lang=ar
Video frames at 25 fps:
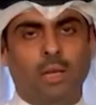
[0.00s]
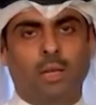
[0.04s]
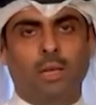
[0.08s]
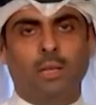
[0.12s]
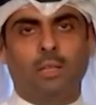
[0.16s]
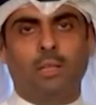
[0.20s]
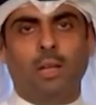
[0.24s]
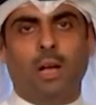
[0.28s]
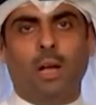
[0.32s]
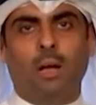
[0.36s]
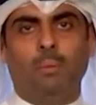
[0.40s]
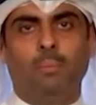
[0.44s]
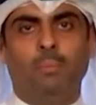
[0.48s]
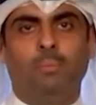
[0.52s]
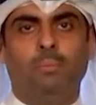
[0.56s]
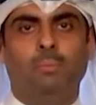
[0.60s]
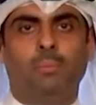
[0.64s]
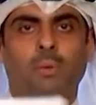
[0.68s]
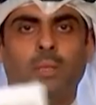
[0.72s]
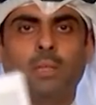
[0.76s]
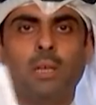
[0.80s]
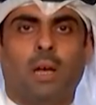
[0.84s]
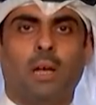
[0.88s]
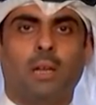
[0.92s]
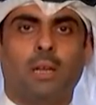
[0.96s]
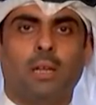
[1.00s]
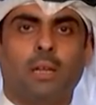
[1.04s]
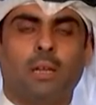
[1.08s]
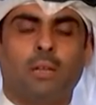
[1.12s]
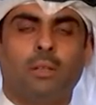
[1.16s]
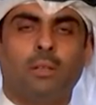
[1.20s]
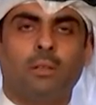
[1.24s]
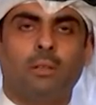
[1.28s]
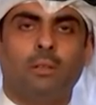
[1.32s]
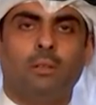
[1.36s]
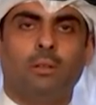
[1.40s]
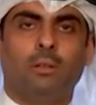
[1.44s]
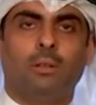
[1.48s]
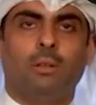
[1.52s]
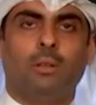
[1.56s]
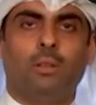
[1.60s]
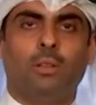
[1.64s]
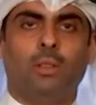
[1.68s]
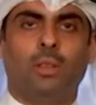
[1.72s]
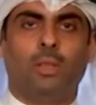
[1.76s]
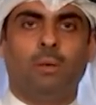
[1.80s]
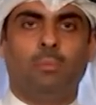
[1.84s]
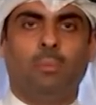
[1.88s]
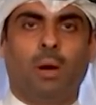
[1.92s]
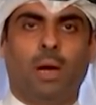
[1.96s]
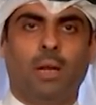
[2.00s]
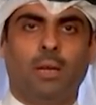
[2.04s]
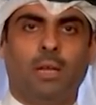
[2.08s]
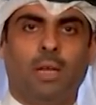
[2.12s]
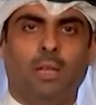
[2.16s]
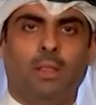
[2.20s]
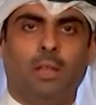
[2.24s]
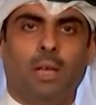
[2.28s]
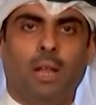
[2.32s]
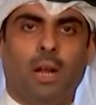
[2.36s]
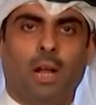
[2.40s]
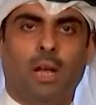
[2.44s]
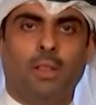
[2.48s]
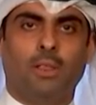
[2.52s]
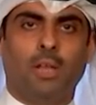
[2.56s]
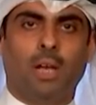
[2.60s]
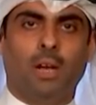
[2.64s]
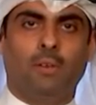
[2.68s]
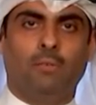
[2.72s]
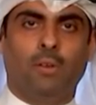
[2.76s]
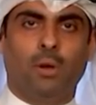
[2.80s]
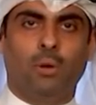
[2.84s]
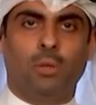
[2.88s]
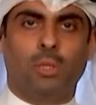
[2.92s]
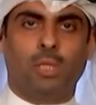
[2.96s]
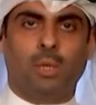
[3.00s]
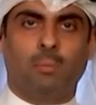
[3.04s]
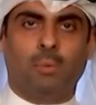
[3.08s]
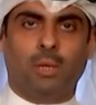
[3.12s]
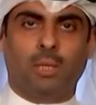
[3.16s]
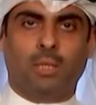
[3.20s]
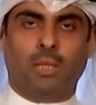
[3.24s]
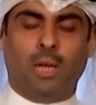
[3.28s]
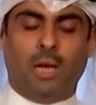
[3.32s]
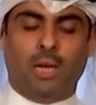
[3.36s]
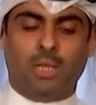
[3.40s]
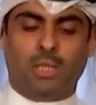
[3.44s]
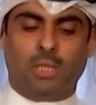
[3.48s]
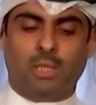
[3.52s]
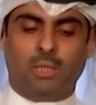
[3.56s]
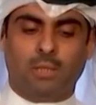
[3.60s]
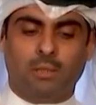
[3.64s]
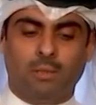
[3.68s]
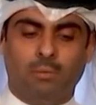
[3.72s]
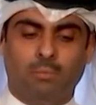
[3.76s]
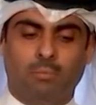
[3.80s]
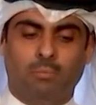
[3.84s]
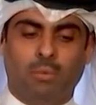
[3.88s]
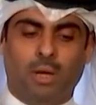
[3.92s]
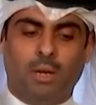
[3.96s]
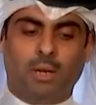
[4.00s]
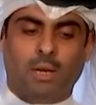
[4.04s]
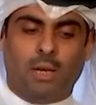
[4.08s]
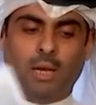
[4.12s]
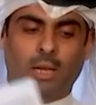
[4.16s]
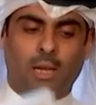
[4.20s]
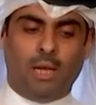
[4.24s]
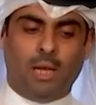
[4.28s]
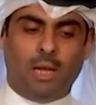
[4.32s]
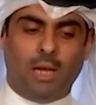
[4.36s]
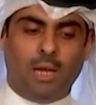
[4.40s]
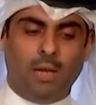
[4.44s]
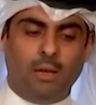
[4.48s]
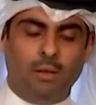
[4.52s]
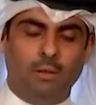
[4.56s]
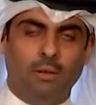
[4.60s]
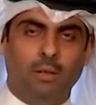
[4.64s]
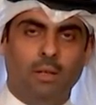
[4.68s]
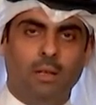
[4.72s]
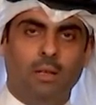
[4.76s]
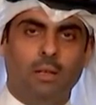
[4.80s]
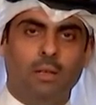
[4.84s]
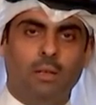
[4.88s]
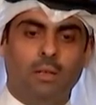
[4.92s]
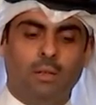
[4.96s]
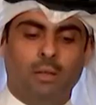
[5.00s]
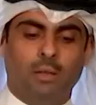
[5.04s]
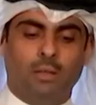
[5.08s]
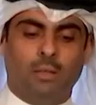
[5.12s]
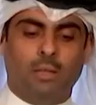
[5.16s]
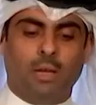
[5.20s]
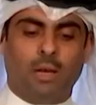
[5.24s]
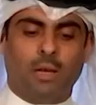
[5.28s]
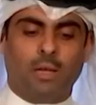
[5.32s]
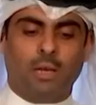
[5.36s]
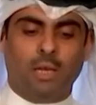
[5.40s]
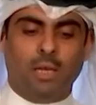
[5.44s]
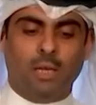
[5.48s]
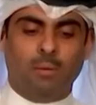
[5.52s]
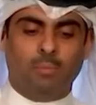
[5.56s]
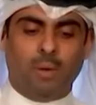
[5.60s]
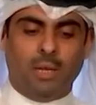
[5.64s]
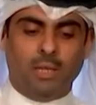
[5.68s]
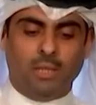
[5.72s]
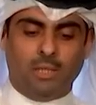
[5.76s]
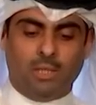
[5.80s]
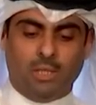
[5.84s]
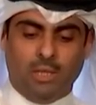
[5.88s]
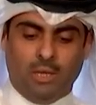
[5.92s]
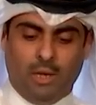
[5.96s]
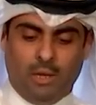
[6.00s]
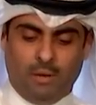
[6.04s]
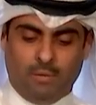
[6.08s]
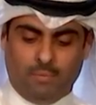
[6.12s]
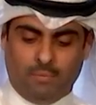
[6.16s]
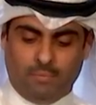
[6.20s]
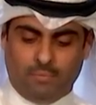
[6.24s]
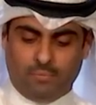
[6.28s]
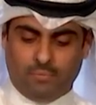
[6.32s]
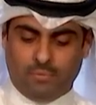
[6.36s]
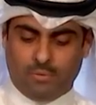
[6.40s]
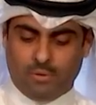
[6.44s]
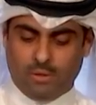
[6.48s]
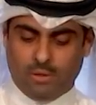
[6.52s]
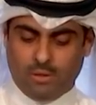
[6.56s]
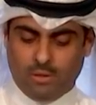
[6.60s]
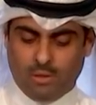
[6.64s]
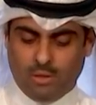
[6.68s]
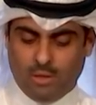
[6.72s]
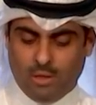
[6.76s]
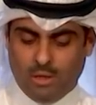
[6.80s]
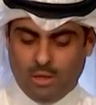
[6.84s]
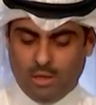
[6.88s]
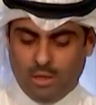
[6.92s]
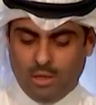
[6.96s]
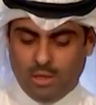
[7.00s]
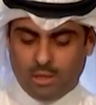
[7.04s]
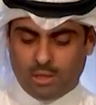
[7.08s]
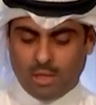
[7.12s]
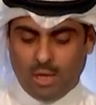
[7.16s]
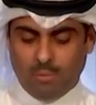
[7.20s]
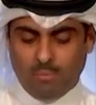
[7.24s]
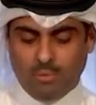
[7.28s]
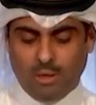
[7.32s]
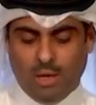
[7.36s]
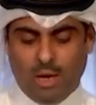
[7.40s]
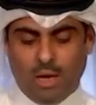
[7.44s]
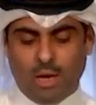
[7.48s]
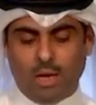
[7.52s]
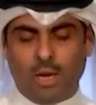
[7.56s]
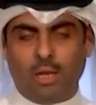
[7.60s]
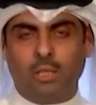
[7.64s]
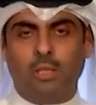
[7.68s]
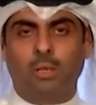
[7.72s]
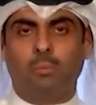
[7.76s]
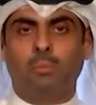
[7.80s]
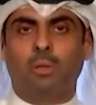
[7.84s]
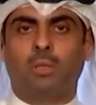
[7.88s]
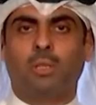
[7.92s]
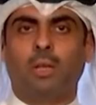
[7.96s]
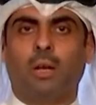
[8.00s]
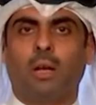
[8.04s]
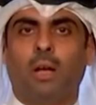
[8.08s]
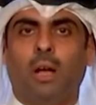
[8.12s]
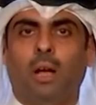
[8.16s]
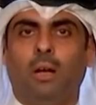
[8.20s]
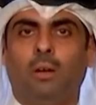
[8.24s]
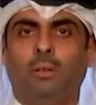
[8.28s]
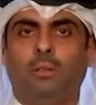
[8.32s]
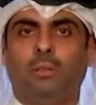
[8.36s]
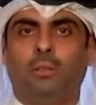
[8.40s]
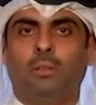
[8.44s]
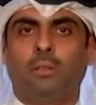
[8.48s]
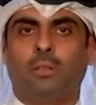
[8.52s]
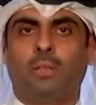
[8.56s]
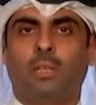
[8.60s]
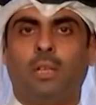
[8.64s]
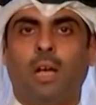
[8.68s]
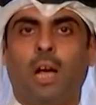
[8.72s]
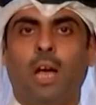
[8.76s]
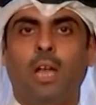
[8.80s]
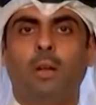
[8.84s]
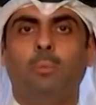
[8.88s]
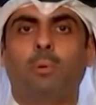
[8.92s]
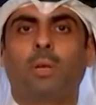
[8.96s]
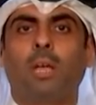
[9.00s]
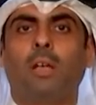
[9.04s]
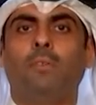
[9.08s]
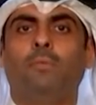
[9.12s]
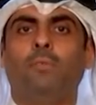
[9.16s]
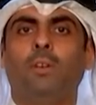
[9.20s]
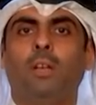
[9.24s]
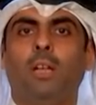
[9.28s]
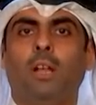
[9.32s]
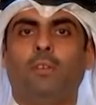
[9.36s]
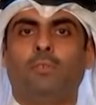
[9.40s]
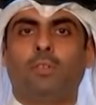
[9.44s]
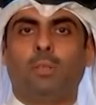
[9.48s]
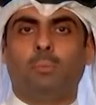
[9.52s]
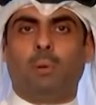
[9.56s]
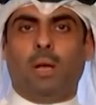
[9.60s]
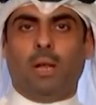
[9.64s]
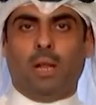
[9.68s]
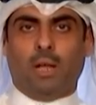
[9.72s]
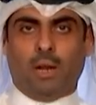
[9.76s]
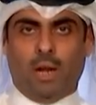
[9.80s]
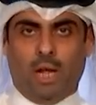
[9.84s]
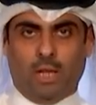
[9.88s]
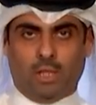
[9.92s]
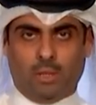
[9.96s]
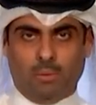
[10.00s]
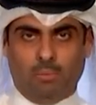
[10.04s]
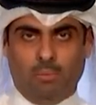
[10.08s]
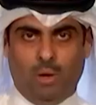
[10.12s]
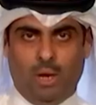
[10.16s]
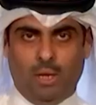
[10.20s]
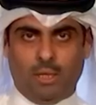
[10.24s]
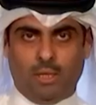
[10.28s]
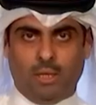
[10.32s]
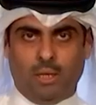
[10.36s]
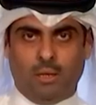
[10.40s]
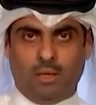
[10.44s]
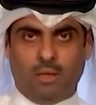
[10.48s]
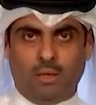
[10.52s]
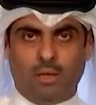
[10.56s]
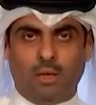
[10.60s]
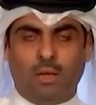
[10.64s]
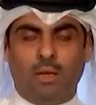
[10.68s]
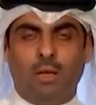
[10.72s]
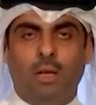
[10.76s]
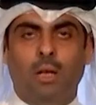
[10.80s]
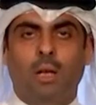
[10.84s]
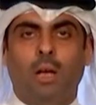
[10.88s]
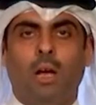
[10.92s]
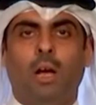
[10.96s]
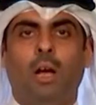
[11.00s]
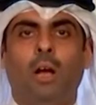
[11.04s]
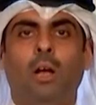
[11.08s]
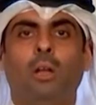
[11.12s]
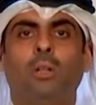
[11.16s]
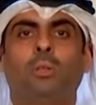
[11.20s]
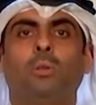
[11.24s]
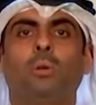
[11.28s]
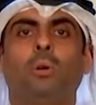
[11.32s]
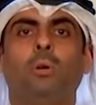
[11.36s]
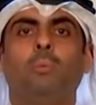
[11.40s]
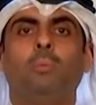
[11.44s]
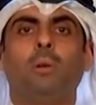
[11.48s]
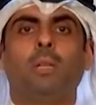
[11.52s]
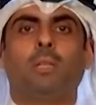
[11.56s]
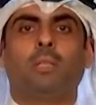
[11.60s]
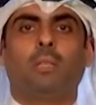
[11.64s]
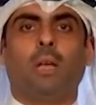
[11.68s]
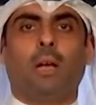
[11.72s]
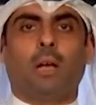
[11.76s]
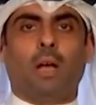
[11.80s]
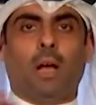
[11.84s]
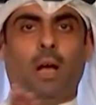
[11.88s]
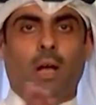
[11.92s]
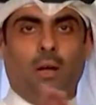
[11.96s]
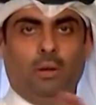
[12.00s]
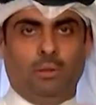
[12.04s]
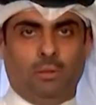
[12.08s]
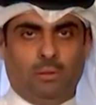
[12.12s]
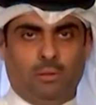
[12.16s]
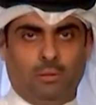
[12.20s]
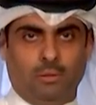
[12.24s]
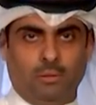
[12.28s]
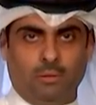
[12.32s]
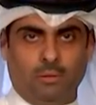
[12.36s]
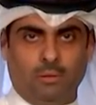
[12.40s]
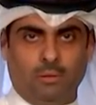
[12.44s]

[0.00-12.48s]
كتاب بتاريخ 8 3 2017 مر عليه تقريبا سنه لتم احالتهم للتقاعد، كانوا مكيفين نفسهم على راتب معين. احلتهم للتقاعد.